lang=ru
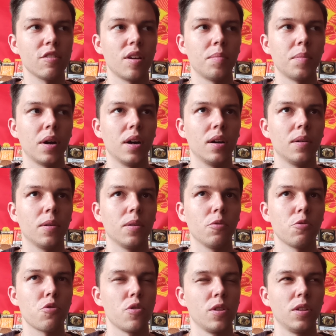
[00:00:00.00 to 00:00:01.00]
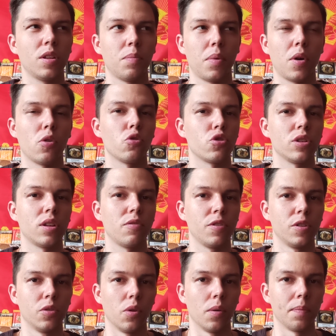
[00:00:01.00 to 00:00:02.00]
сам, а очень это похоже на
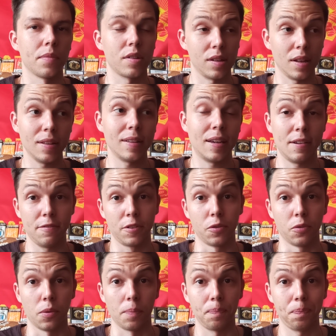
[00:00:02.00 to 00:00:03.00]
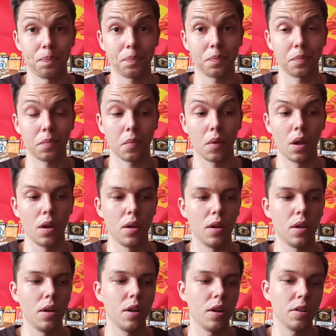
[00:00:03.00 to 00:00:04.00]
вино, сладкое вино.
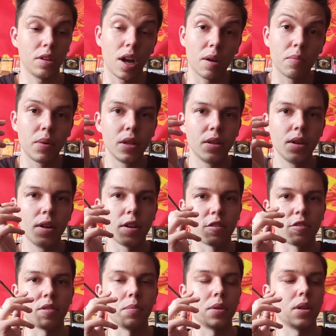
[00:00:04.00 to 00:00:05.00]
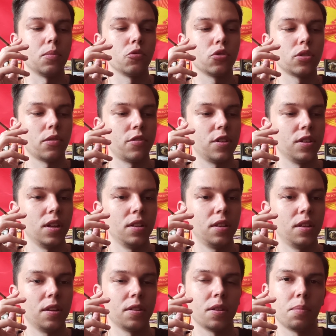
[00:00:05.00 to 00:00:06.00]
Это как бы интересно, потому что в
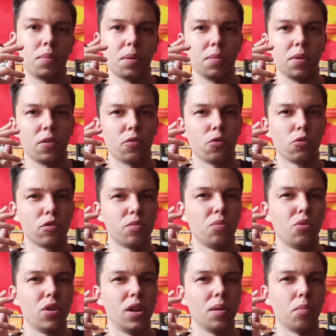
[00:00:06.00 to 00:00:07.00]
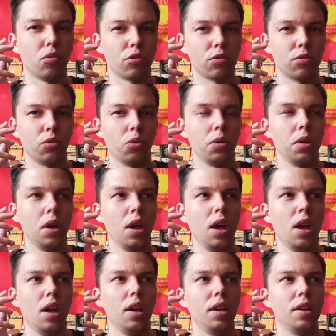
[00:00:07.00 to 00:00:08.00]
Сенаторе, например, вкус более пустой,
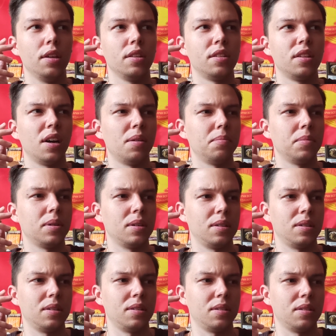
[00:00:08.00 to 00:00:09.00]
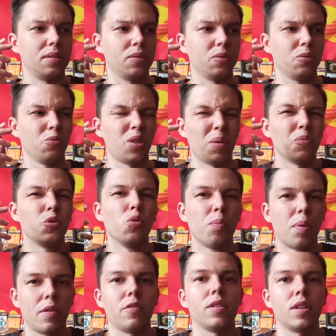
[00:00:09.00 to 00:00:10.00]
и там, э, ну, там
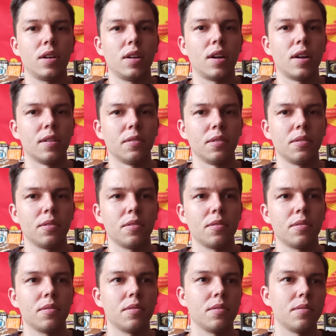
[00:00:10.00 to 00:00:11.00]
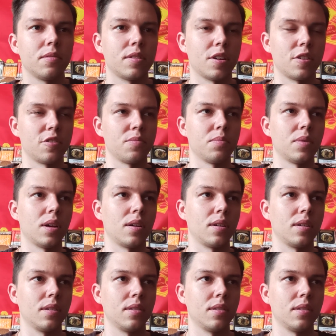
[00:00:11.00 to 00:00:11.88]
тупо виноград, скажем так.